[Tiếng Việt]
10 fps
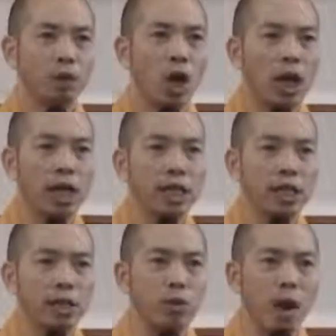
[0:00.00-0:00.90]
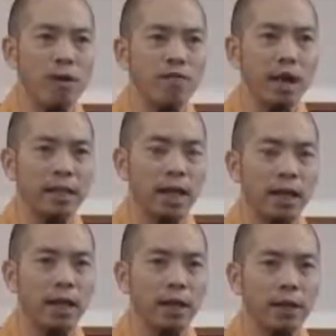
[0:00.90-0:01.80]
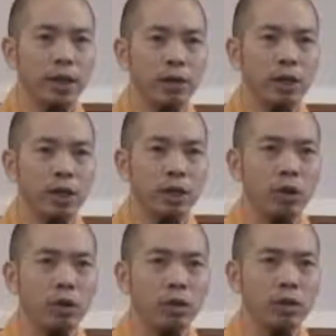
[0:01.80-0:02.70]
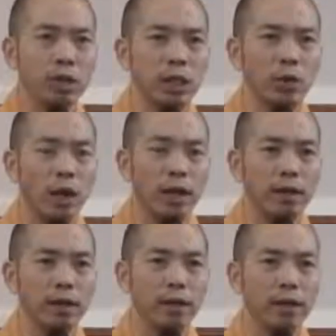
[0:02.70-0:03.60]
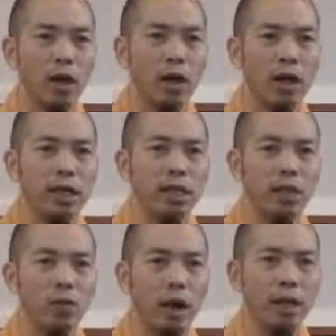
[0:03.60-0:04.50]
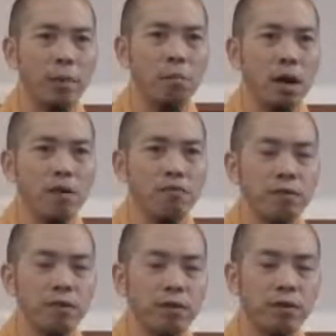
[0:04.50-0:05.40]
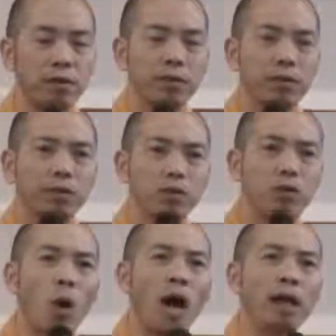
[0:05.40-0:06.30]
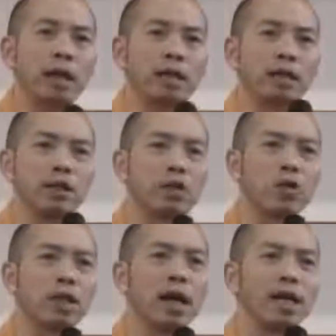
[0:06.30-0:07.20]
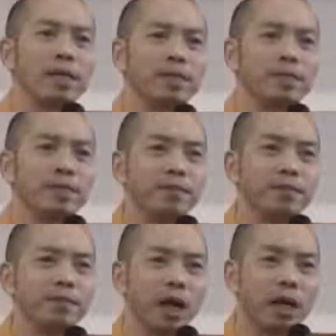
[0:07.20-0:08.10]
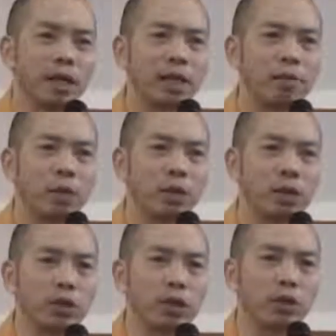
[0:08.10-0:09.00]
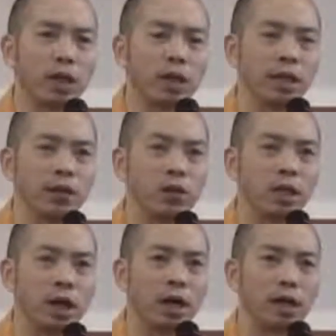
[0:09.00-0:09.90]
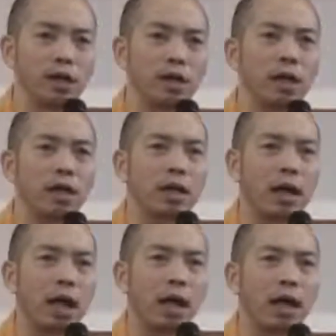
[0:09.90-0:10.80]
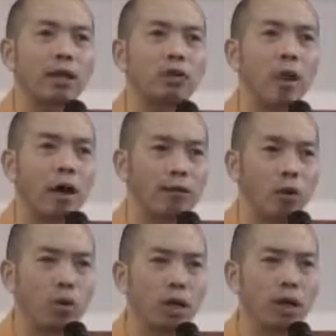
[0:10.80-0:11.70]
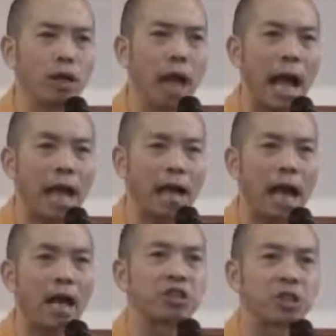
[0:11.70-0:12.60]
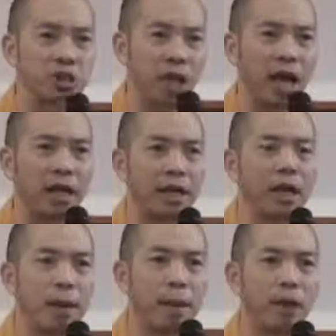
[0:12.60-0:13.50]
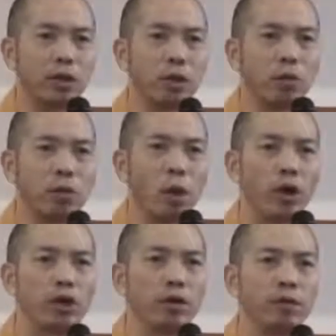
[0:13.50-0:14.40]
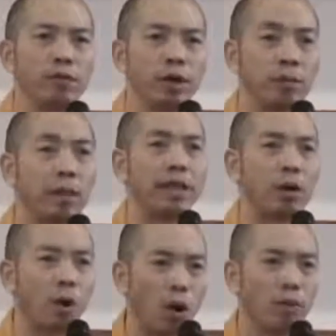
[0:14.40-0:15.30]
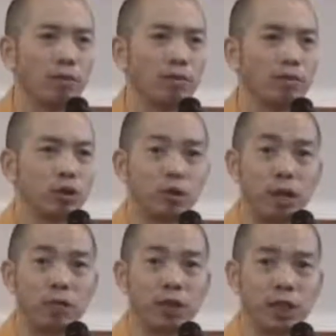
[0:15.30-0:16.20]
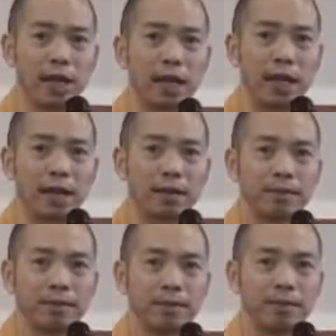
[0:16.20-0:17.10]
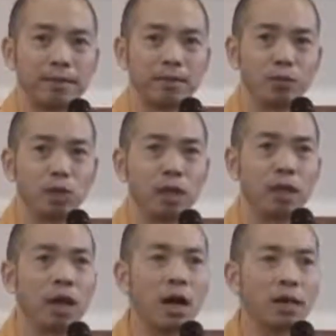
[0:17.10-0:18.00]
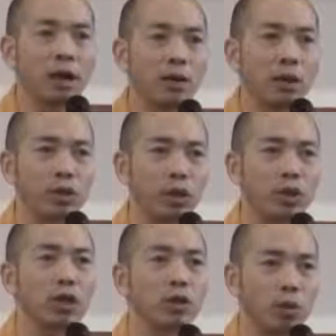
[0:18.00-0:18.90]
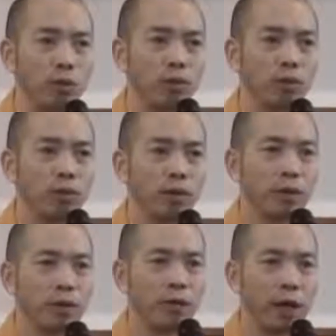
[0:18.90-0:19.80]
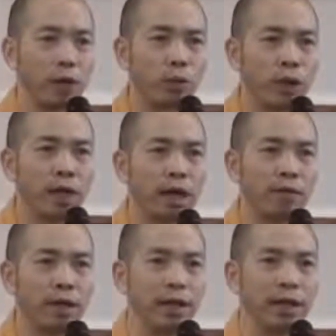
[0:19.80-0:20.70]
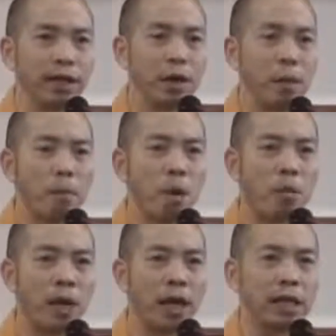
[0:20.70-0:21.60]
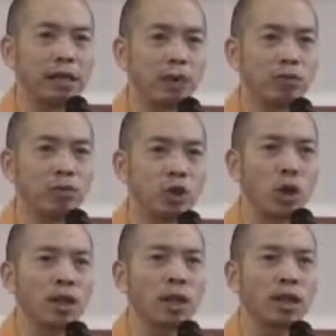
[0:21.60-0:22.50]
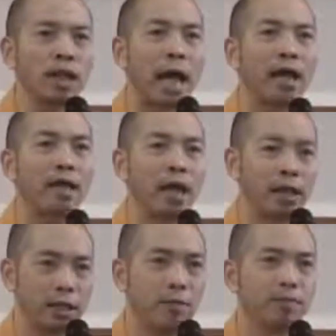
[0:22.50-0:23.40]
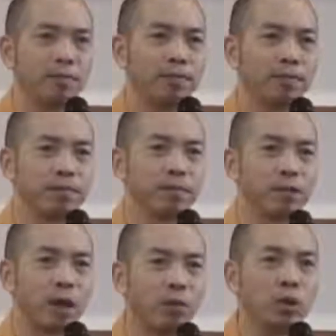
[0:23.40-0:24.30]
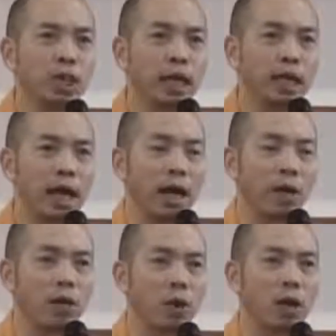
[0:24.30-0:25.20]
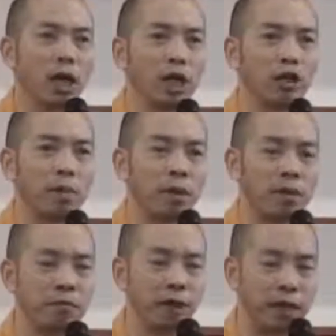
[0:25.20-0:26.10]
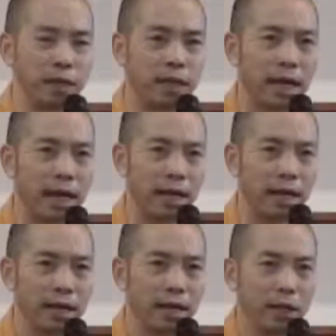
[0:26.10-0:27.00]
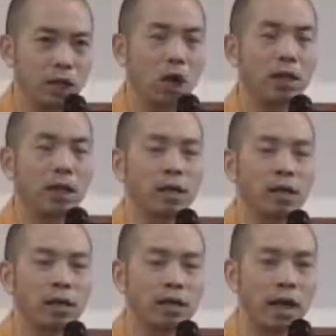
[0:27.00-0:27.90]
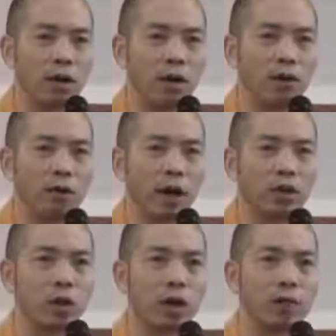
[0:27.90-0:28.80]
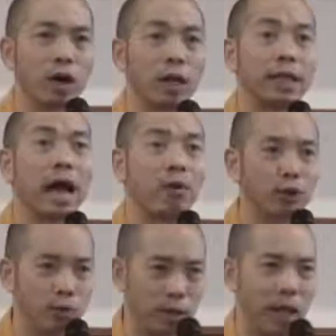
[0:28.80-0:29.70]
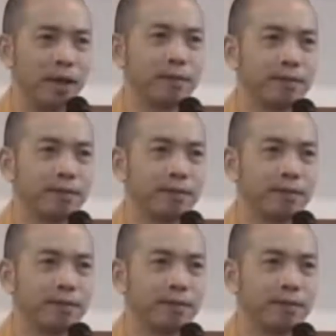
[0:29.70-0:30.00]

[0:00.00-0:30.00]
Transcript: Đó là cái chìa khóa vạn năng. Nếu người có được trí tuệ, đó là cái chìa khóa để mở toang cánh cửa cuộc đời. Và khi một người có trí tuệ thì nhìn cuộc đời rất là khách quan, vô tư, an lạc, tự tại. Mặc dù mọi người vẫn bị đau khổ, chúng ta vẫn được an lạc. Cho nên hơn nhau cái chỗ chất tu. Vì vậy khuyên các vị, một ngày sống cho nên đáng để sống. Sống như thế nào có lợi cho mình và người khác, cho đất nước, xã hội và cho Phật giáo chúng ta.